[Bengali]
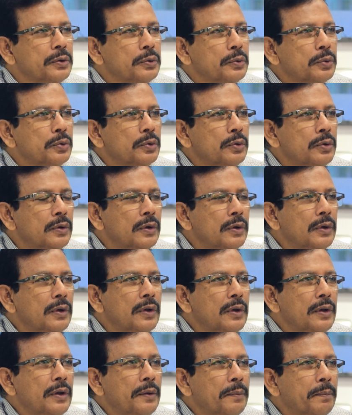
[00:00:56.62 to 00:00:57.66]
কিন্তু
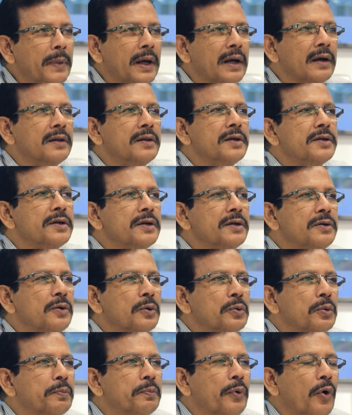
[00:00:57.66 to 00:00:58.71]
বাংলাদেশে
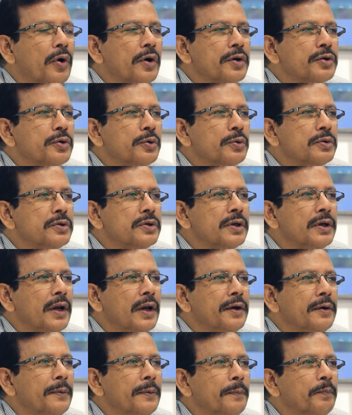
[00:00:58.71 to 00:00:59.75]
যত প্রকাশক
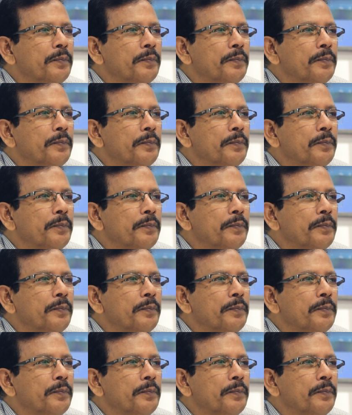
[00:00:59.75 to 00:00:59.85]
ছিলেন